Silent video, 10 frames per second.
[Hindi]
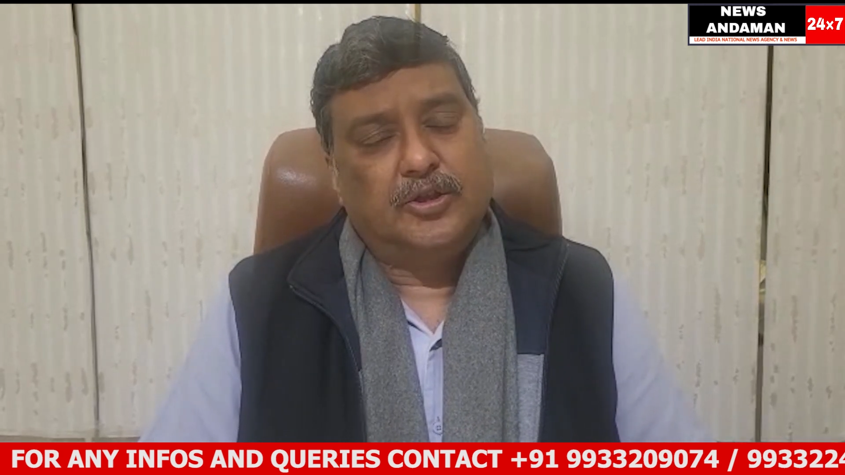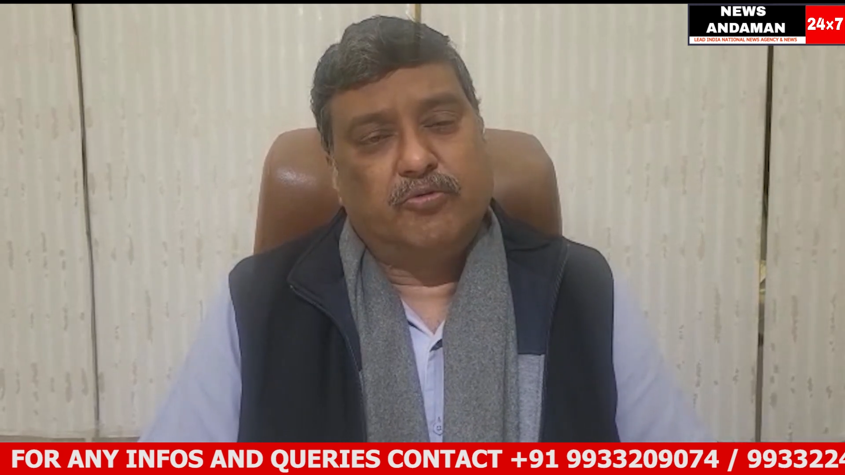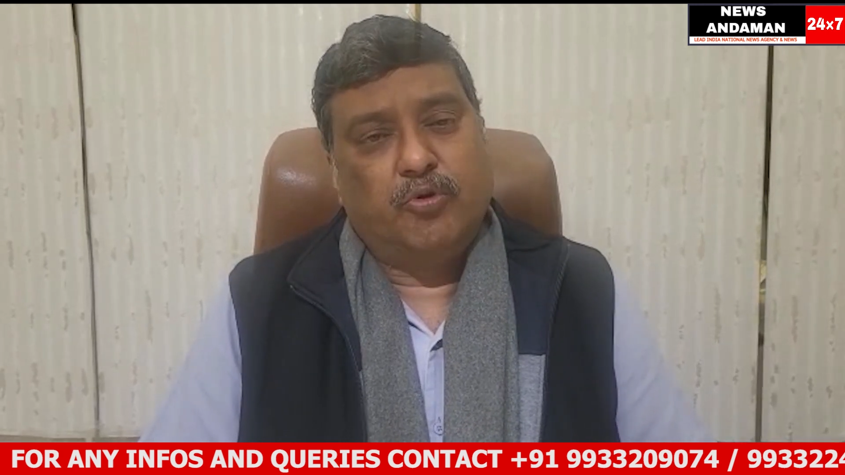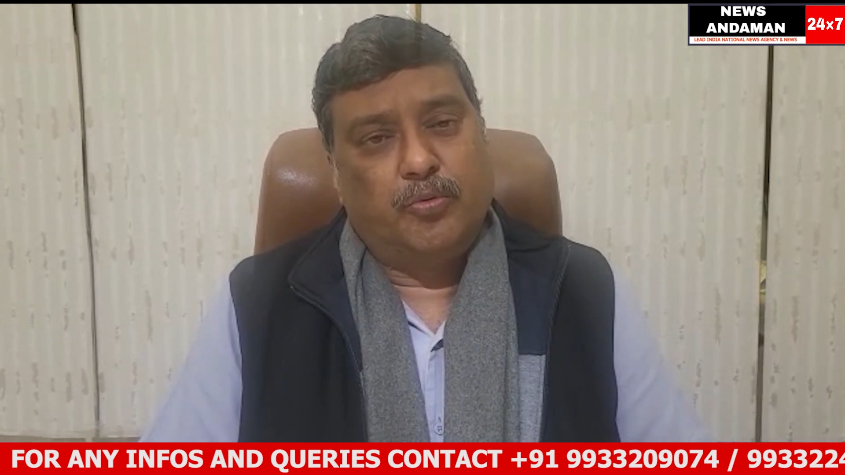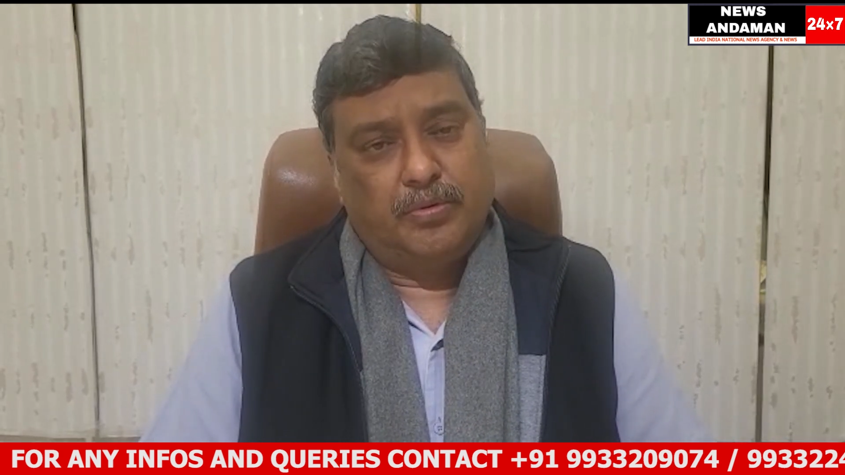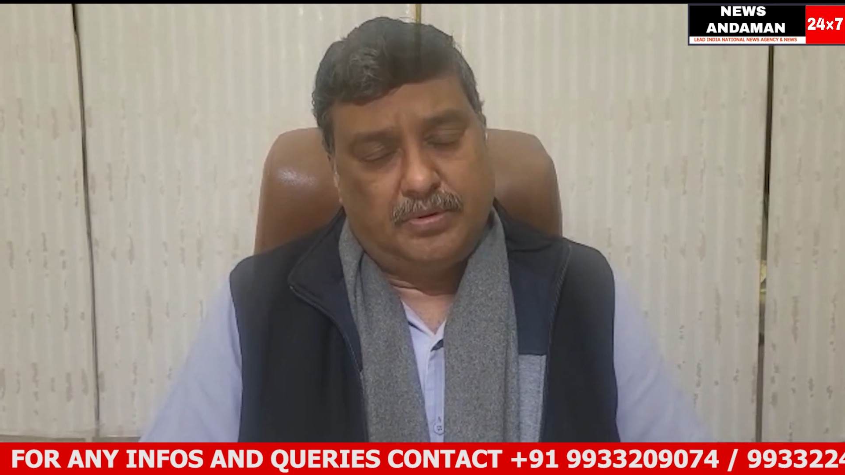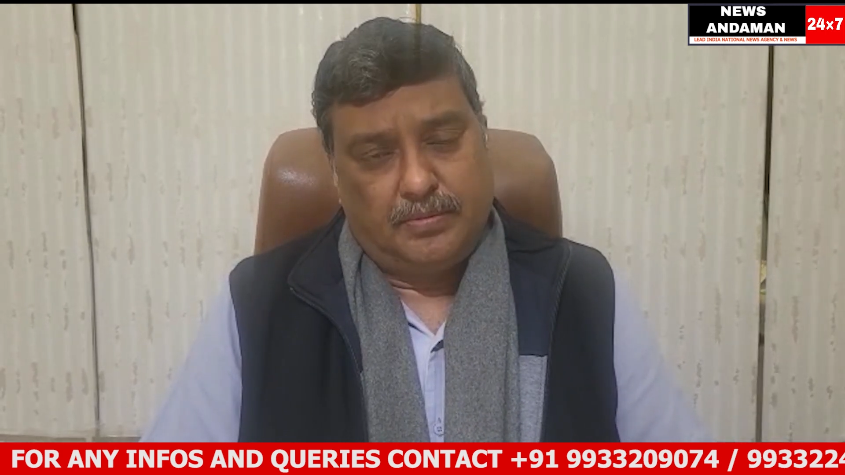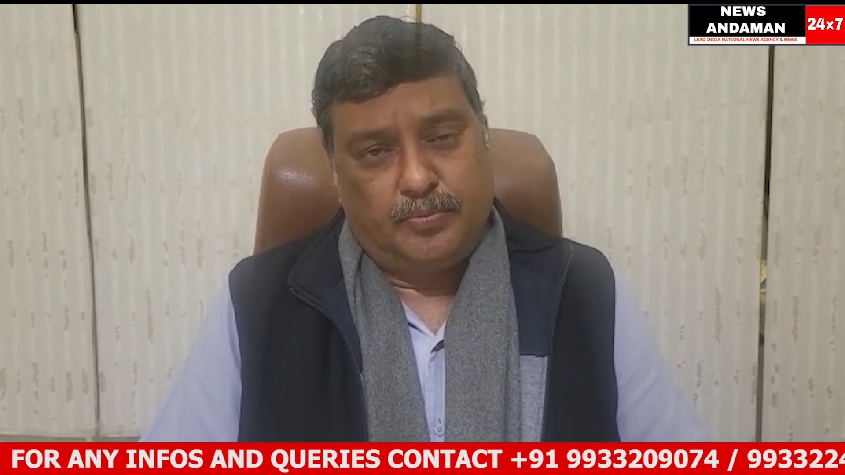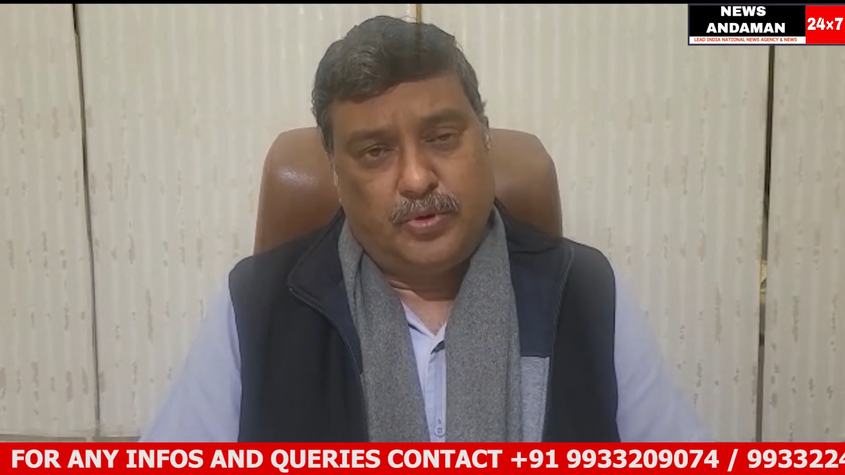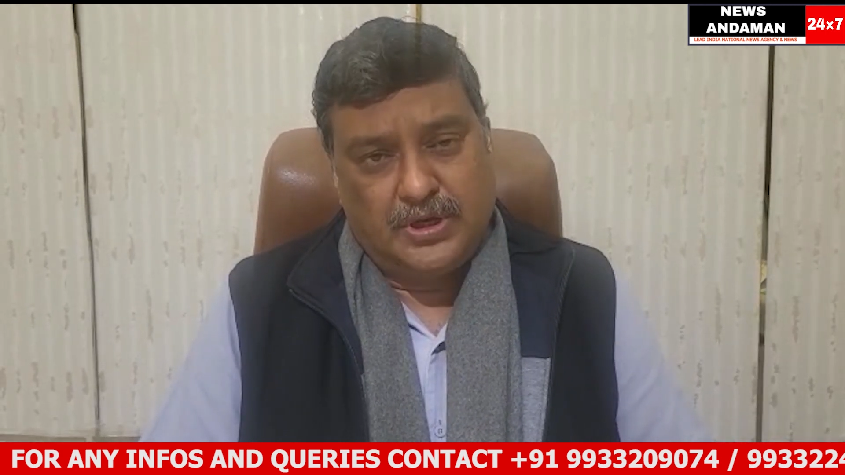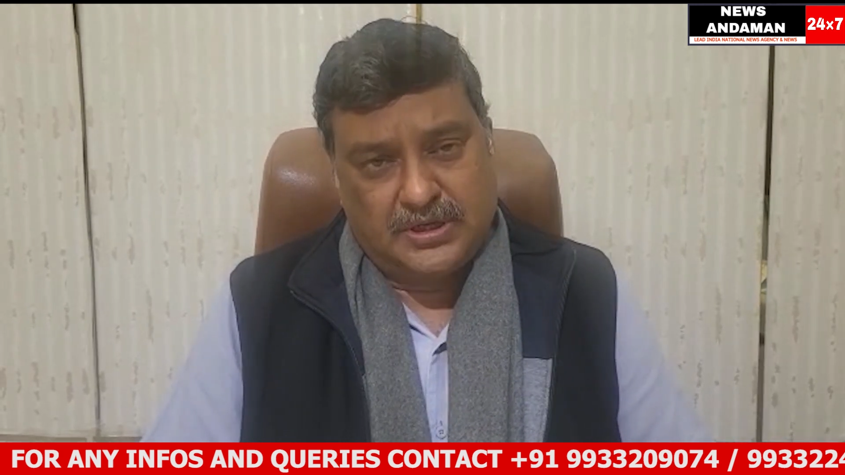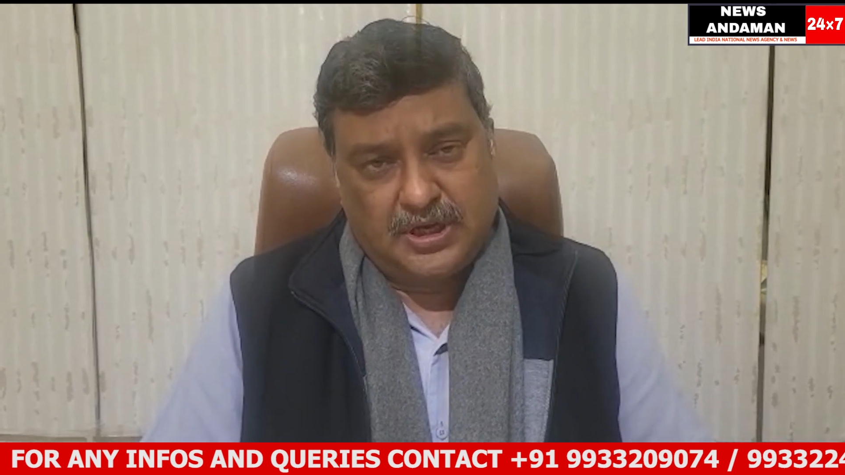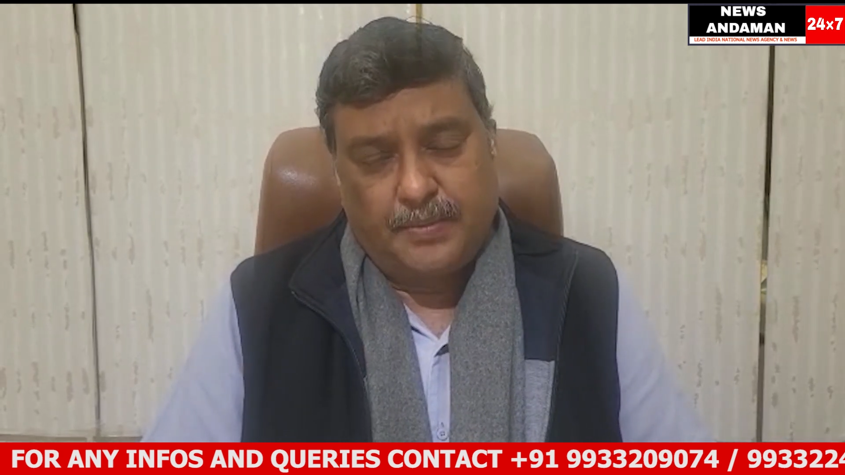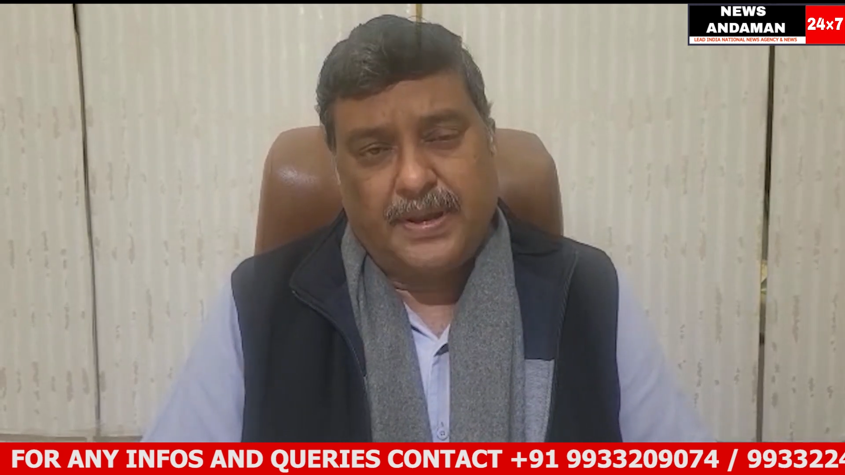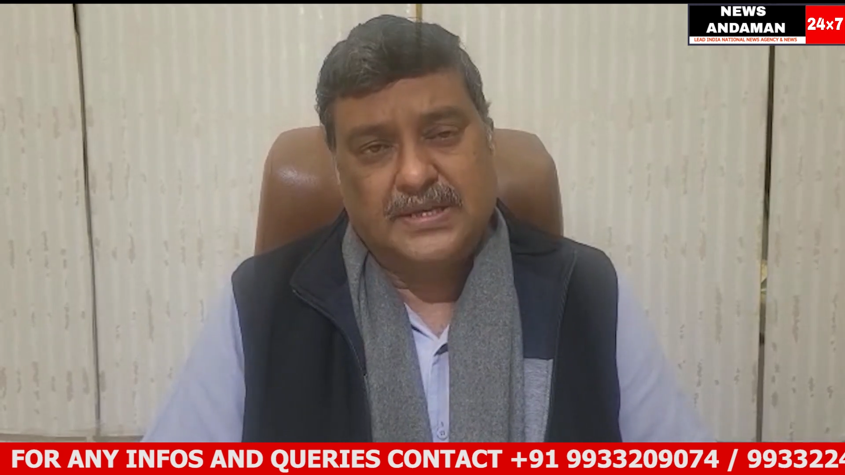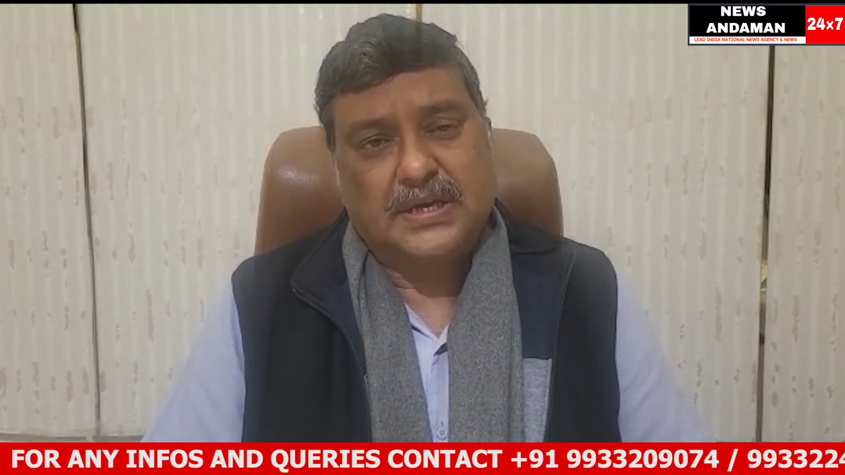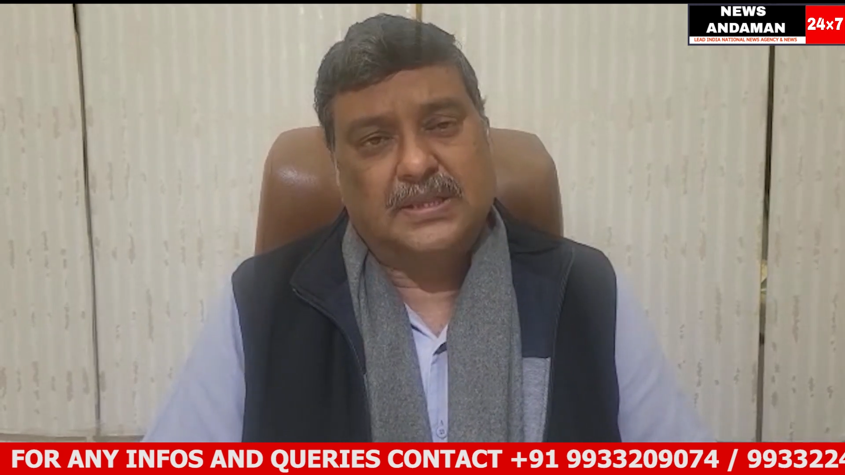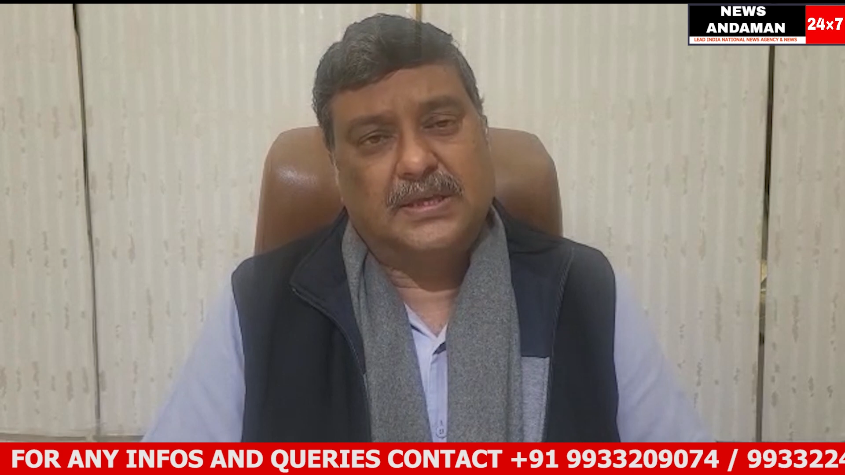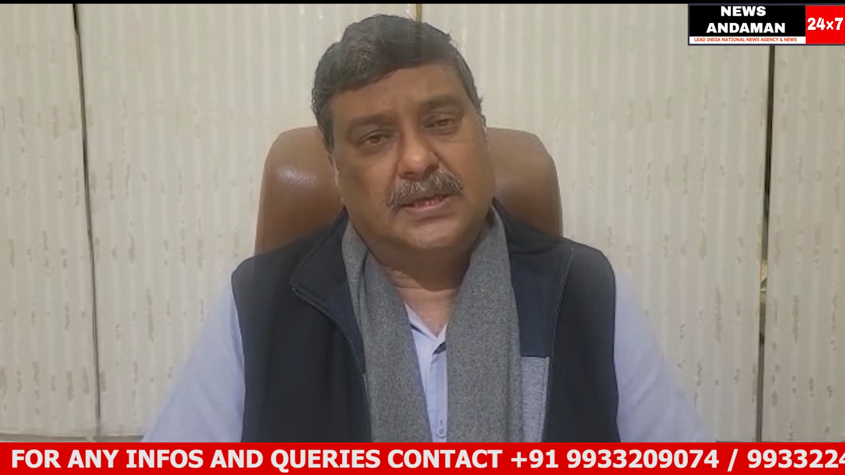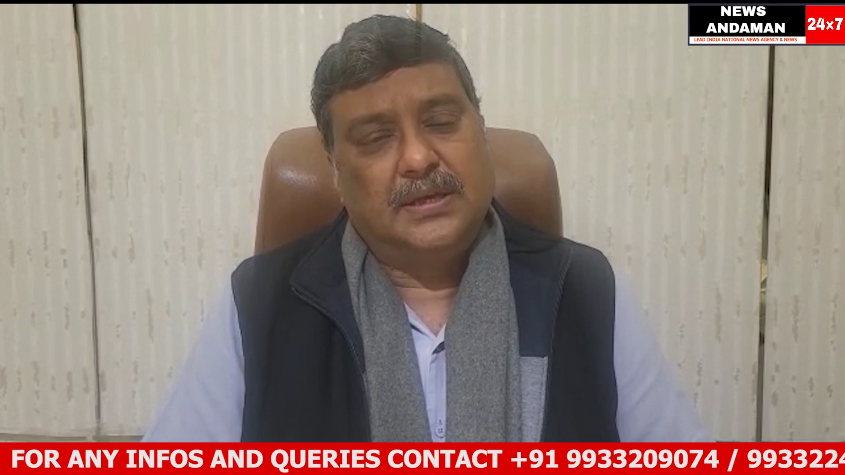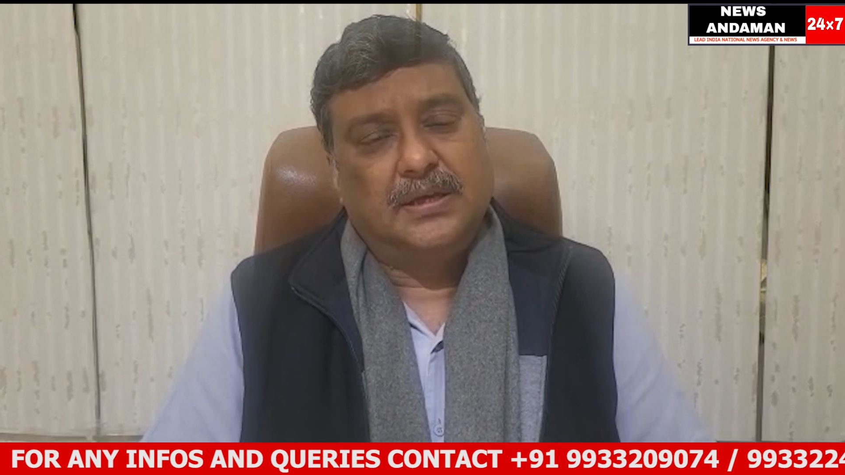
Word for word: तो वो पुलिस के हमारे साथी